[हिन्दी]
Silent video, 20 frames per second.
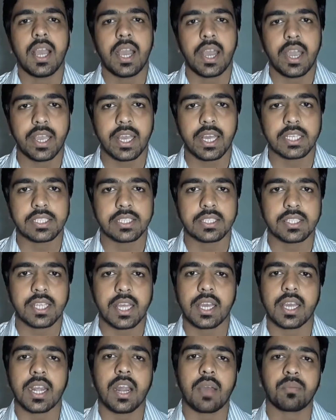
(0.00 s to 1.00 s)
हाई कर सकते
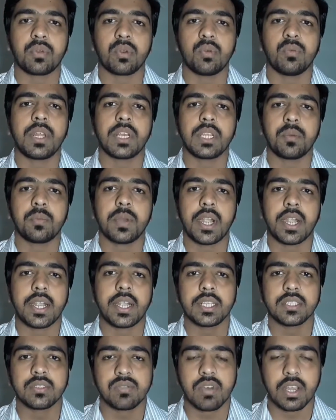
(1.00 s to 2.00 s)
हैं अगर आपके मोबाइल की
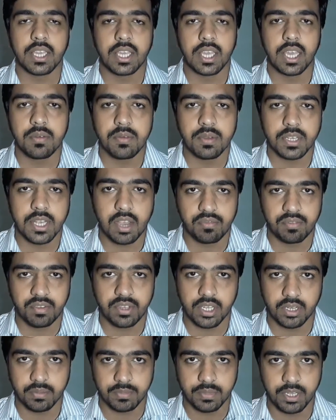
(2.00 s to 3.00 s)
ब्राइटनेस वाकई में काफ़ी
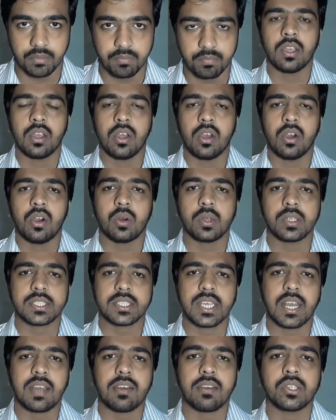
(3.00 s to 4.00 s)
कम है और
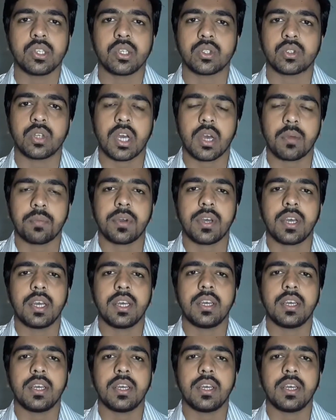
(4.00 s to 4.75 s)
इसके अलावा दोस्तों आप